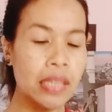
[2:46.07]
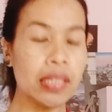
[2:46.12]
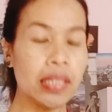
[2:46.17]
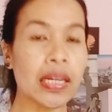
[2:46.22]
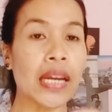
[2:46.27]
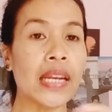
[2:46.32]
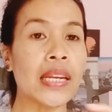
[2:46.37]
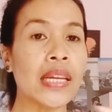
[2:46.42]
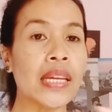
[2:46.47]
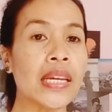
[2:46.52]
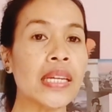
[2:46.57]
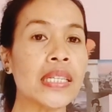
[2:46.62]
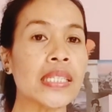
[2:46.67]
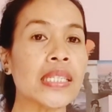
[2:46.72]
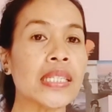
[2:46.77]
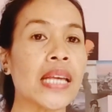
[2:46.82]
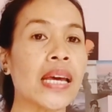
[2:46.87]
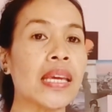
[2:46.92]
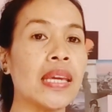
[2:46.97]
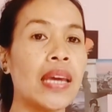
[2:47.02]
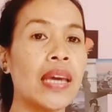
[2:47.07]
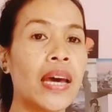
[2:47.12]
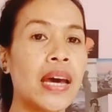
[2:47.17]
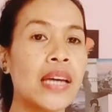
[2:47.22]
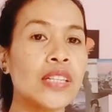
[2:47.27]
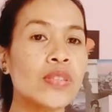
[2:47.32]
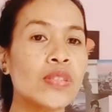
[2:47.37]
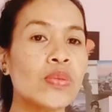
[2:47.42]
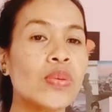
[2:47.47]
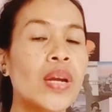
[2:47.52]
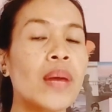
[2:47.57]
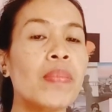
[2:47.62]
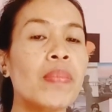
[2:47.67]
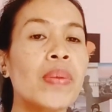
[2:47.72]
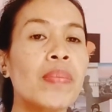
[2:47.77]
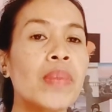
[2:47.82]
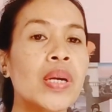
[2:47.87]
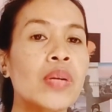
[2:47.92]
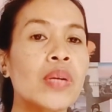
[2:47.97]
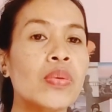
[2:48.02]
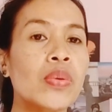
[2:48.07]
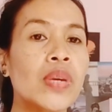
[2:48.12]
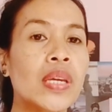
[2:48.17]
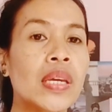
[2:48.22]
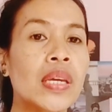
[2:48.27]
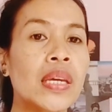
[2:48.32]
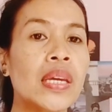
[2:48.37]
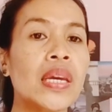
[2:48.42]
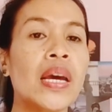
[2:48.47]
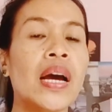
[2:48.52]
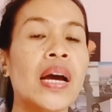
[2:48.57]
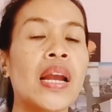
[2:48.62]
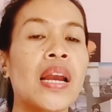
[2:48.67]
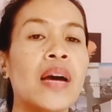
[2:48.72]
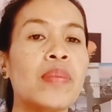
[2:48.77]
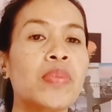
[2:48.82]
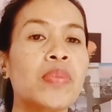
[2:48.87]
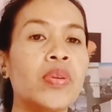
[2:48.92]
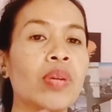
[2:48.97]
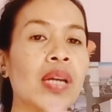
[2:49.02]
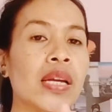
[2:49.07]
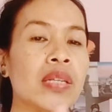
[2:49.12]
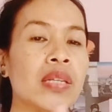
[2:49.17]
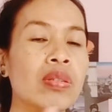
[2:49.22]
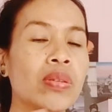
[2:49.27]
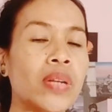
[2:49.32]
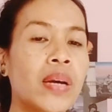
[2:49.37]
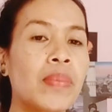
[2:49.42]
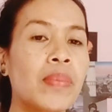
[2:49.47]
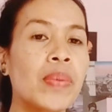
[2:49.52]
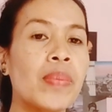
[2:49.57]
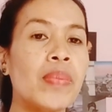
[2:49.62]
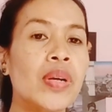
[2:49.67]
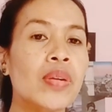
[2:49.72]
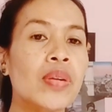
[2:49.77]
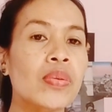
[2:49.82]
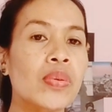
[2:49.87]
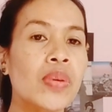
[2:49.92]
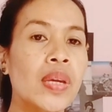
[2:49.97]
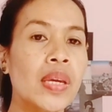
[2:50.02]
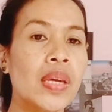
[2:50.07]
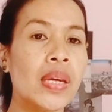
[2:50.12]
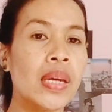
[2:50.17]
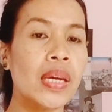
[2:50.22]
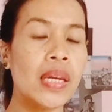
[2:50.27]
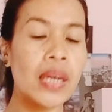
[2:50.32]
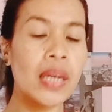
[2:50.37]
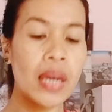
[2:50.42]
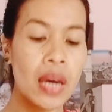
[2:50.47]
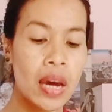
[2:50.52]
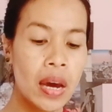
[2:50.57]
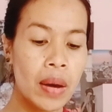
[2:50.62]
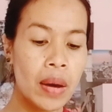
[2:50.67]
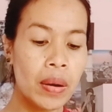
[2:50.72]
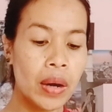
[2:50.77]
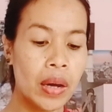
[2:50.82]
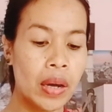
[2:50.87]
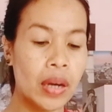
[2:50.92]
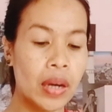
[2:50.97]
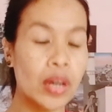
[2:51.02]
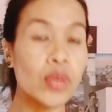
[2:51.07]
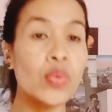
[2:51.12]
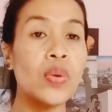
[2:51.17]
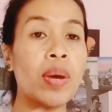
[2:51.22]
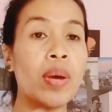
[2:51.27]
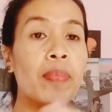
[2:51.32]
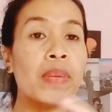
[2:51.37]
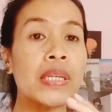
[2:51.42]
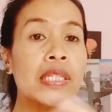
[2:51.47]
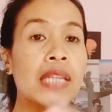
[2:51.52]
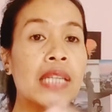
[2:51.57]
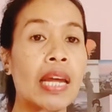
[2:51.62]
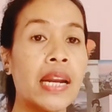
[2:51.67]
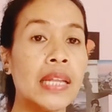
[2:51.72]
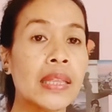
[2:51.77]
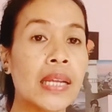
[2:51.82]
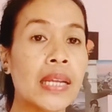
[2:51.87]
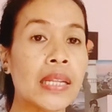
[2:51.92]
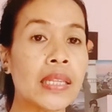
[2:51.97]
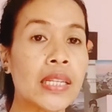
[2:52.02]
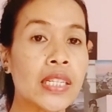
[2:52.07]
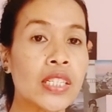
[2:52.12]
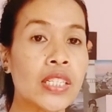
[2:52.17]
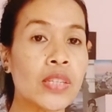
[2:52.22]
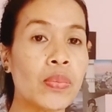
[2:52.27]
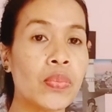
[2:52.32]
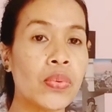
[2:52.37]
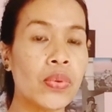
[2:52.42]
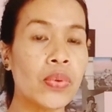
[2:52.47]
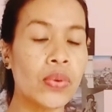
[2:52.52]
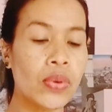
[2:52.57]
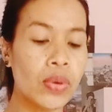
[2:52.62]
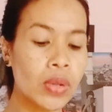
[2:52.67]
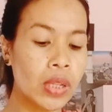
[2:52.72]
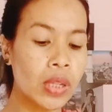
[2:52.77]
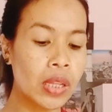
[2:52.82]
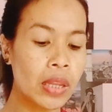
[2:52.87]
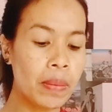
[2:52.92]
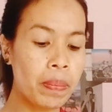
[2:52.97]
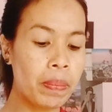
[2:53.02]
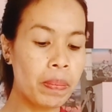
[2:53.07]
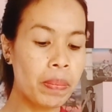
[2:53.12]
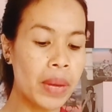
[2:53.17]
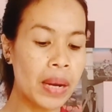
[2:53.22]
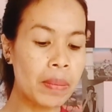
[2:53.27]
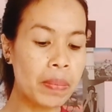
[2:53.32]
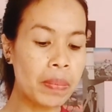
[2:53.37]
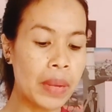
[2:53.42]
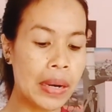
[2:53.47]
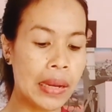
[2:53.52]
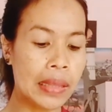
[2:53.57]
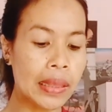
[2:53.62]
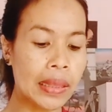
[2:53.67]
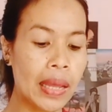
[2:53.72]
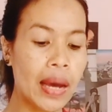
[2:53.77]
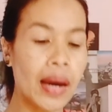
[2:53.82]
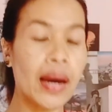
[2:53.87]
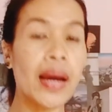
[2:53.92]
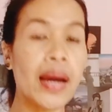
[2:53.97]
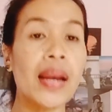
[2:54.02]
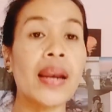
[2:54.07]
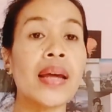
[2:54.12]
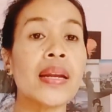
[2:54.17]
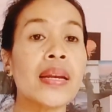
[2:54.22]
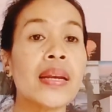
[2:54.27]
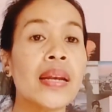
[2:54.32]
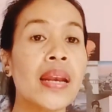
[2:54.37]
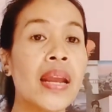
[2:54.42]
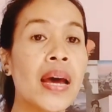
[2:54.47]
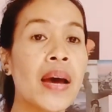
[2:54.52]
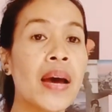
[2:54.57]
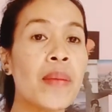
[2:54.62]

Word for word: Jadi saya sudah memenuhi, alhamdulillah sudah memenuhi eh, kedua persyaratan tersebut tepat pada tanggal 6